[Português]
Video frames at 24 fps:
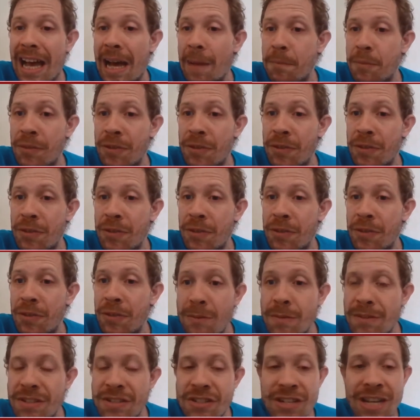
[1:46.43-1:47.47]
a
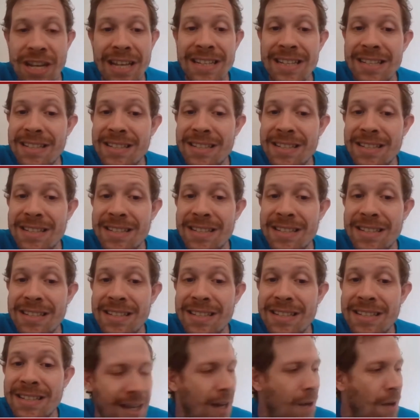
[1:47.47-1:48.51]
programação que já
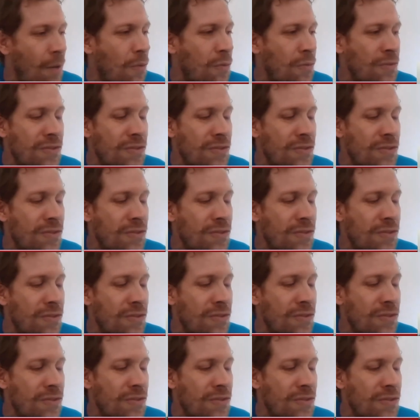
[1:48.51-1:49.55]
iniciou alguns dias
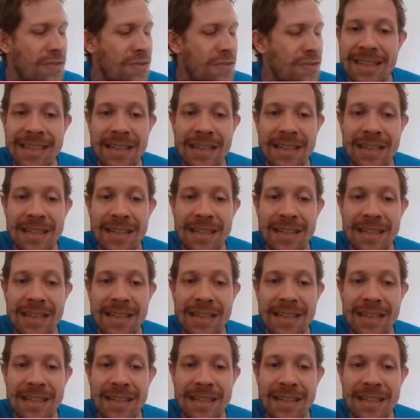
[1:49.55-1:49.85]
atrás,